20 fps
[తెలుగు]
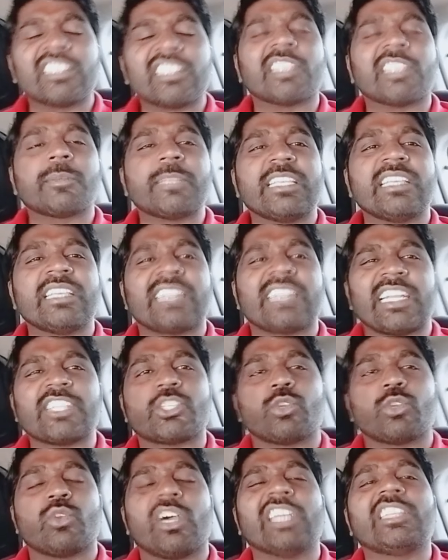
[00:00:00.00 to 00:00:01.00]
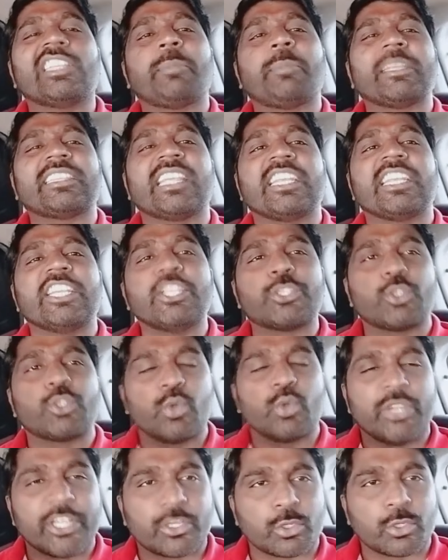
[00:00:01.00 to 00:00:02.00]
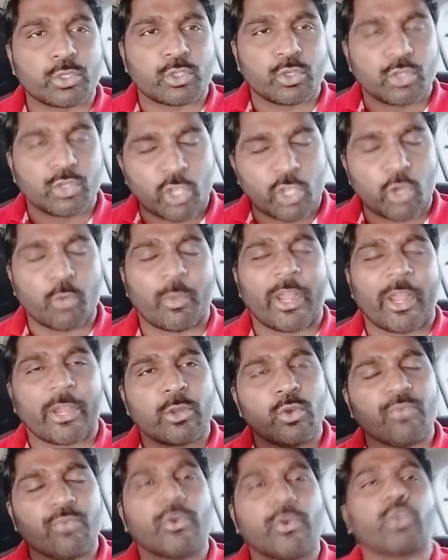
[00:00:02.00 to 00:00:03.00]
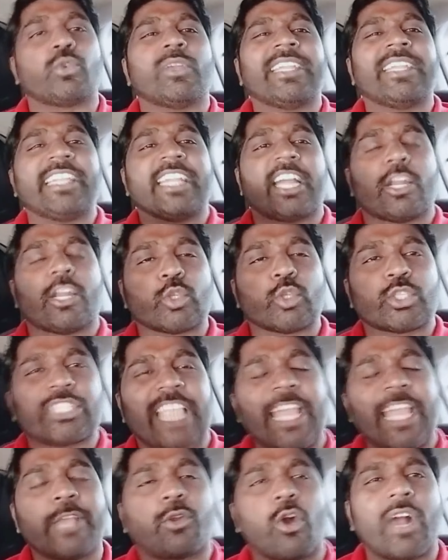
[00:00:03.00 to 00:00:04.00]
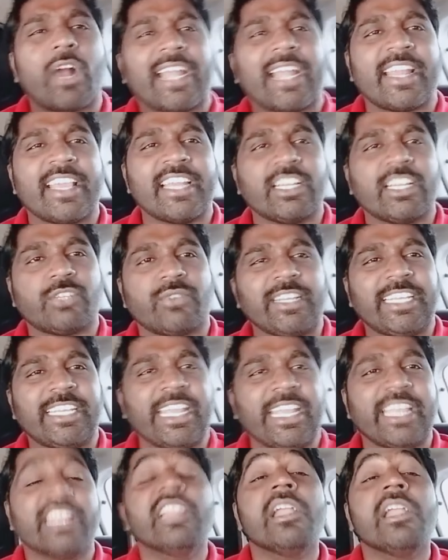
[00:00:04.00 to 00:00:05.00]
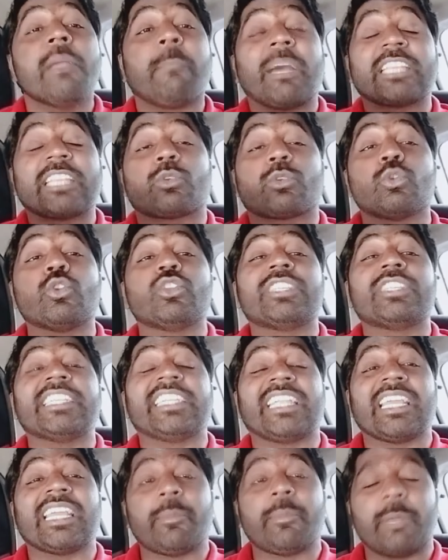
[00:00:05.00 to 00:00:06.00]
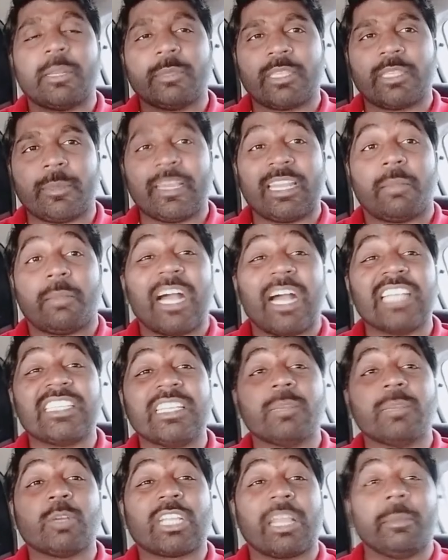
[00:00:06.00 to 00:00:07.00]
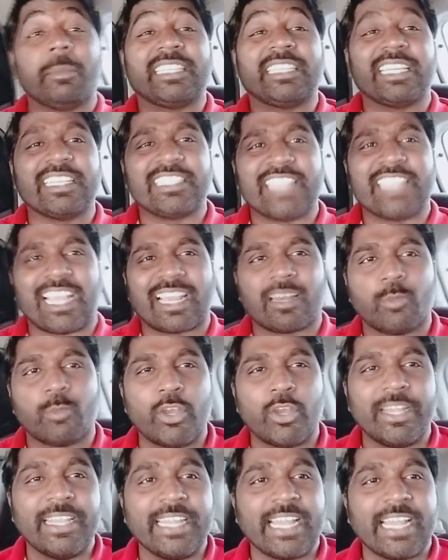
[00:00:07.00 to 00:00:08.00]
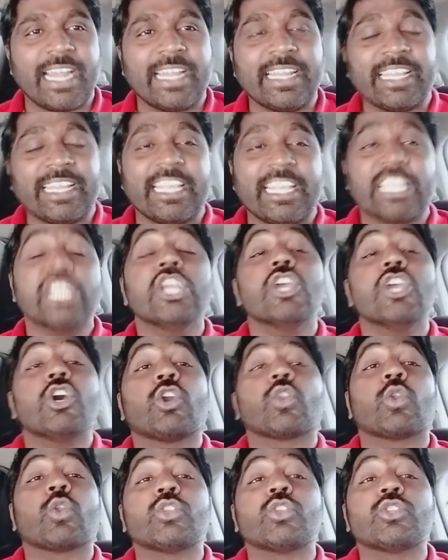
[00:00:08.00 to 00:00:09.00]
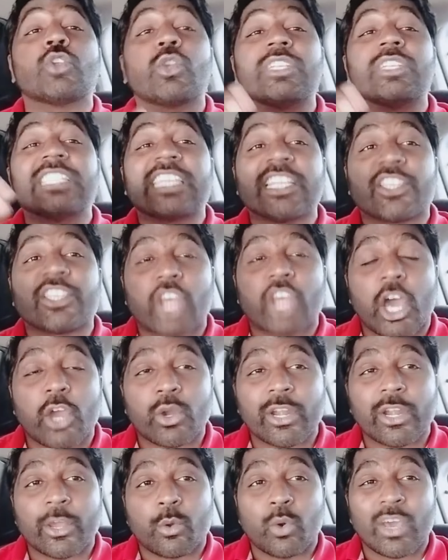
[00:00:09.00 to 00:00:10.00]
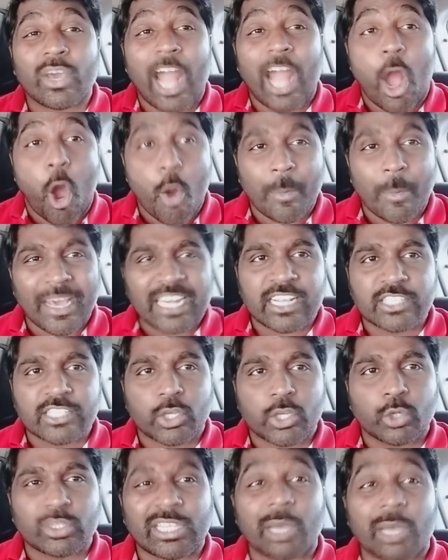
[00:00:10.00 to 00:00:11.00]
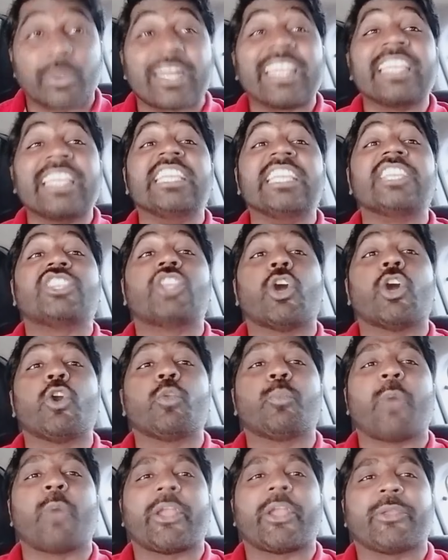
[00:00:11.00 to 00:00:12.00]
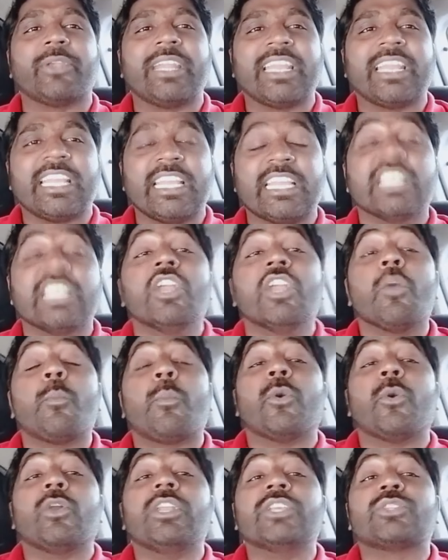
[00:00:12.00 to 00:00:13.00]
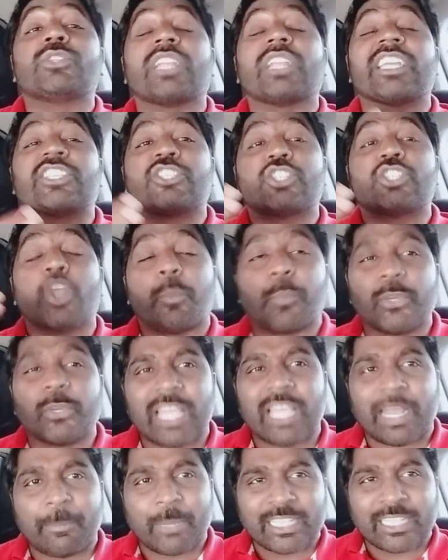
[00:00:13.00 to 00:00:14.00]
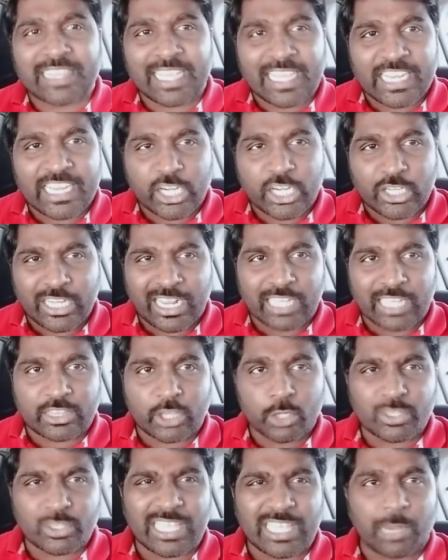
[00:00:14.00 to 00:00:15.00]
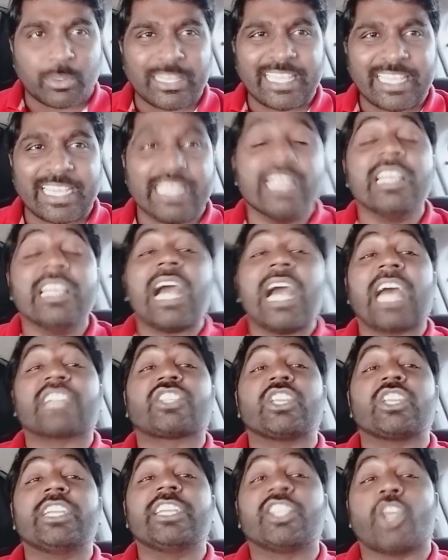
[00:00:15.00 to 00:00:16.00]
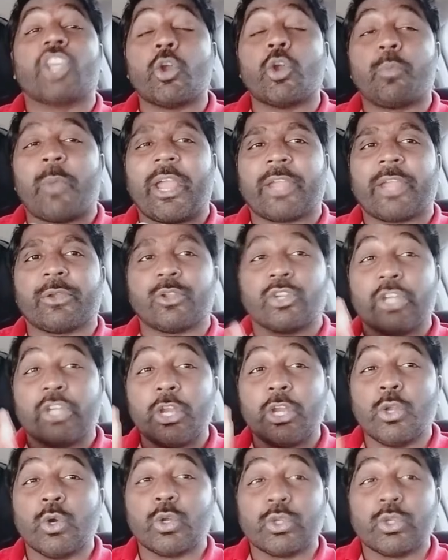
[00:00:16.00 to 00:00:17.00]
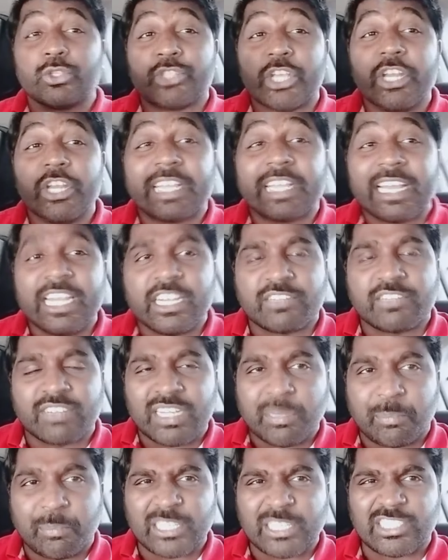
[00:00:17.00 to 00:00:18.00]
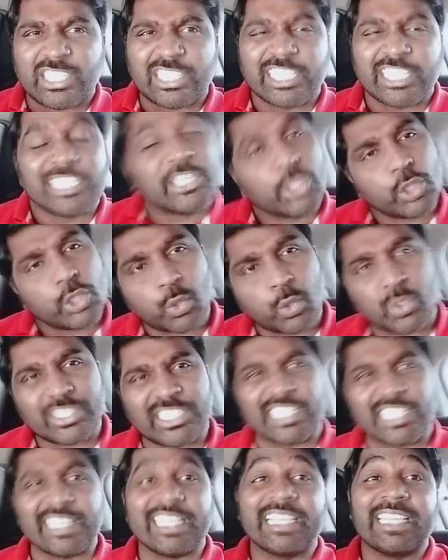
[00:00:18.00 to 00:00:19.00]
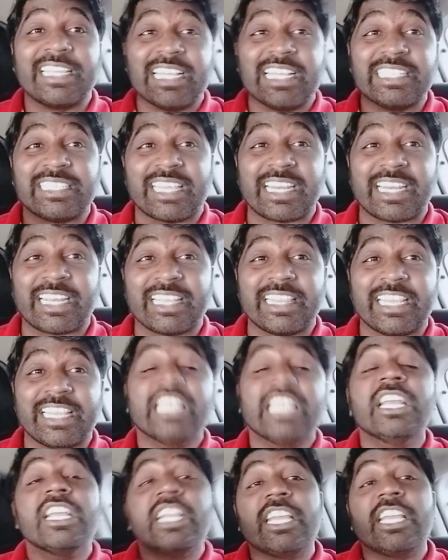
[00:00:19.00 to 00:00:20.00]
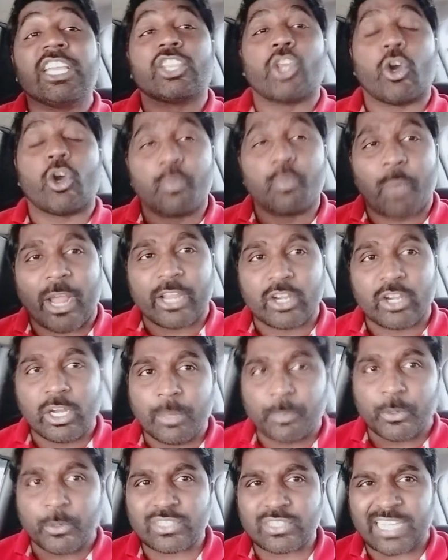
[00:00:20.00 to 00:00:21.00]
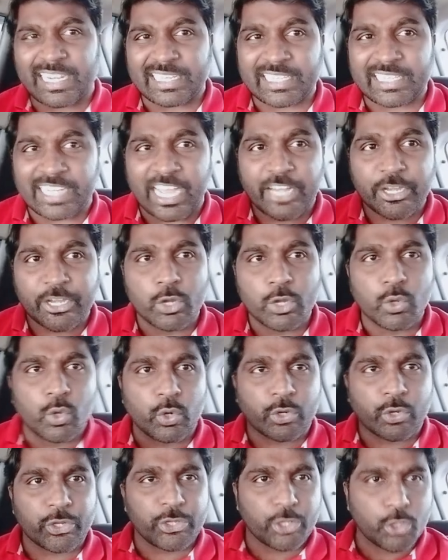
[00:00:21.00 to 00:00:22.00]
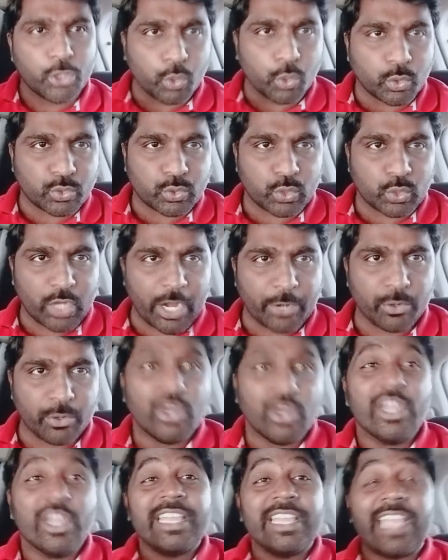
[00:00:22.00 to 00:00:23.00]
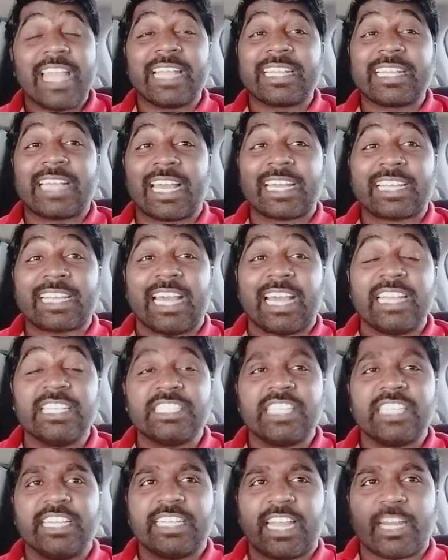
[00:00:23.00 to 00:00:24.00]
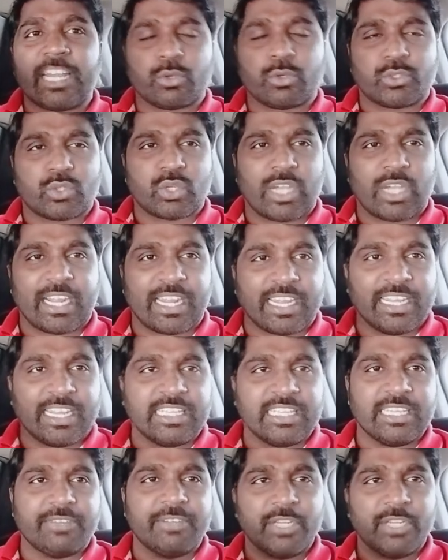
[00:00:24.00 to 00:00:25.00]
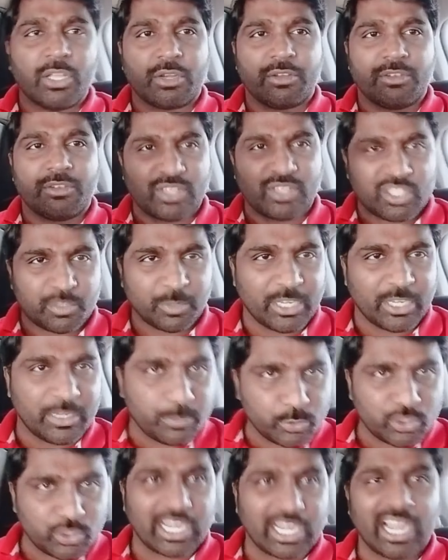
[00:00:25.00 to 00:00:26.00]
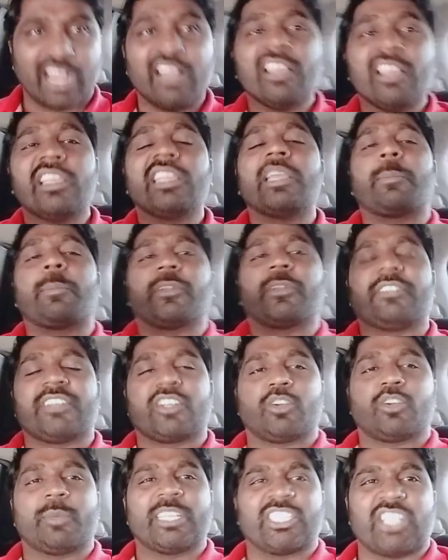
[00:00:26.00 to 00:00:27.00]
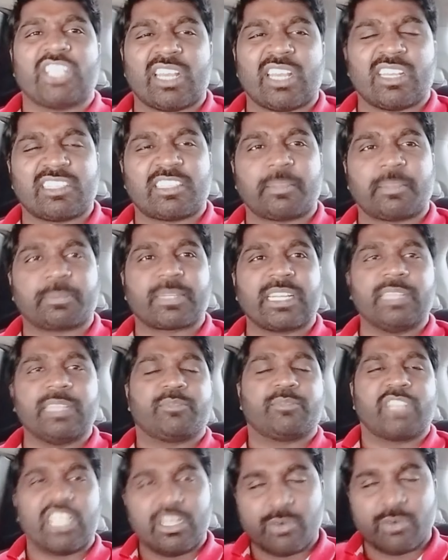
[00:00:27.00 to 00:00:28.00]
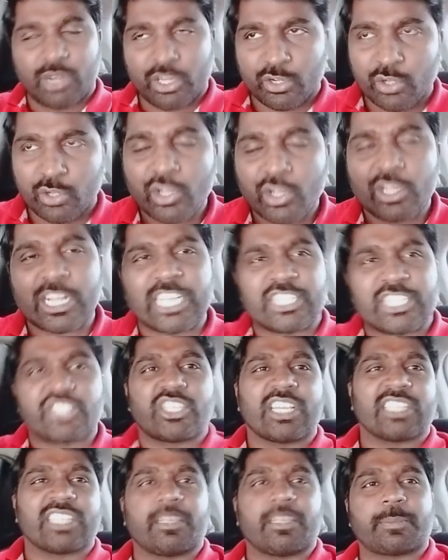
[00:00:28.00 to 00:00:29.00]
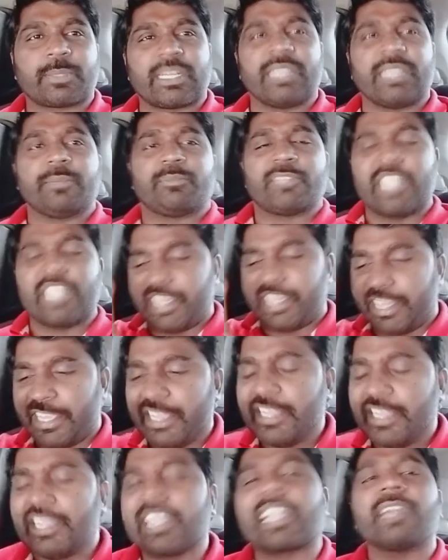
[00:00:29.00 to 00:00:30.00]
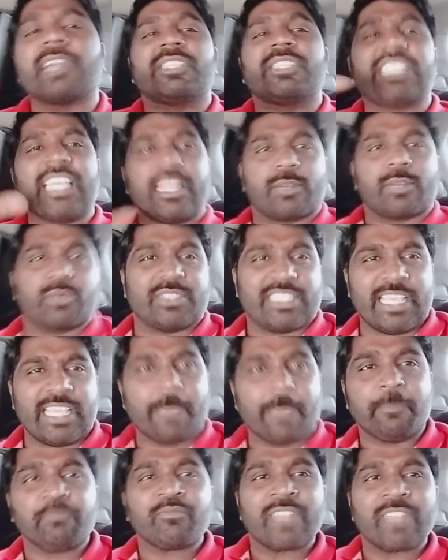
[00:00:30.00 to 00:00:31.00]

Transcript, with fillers: ఆంధ్రప్రదేశ్ రాష్ట్రంలో అతిపెద్ద నీచుడు నికృష్డు దౌర్భాగ్యుడు ఫోర్ ట్వంటీ గాడు సైకోగాడైనటువంటి పదకొండు సీట్లకే పరిమితమైన మాజీ ముఖ్యమంత్రి జగన్మోహన్ రెడ్డి గారికి రోజు రోజుకి దారుణ ఘోర అవమానాలు జరుగుతూ ఉన్నాయి ఈ దౌర్భాగ్యుడికి పోలీసుల చెప్పు దెబ్బ తగిలినట్టుగా తెలుస్తూ ఉంది అసలు ఈ దౌర్భాగ్యుడు నెల్లూరు జైలుకి వెళ్ళేటువంటి పరిస్థితి ఎందుకు వచ్చింది ఏం జరిగింది ఈ దౌర్భాగ్యుడు ఇప్పుడు సడన్ గా నెల్లూరుకు ఎందుకు వస్తున్నాడు ఏం ఘనకార్యం చేయడానికి వస్తున్నాడు అనేది ఈ వీడియోలో వివరించబోయే ముందుగా ఇప్పటి మన ఛానల్ సబ్స్క్రైబ్ చేయని వాళ్ళు ఖచ్చితంగా సబ్స్క్రైబ్ చేయండి ఇక విషయానికి వస్తే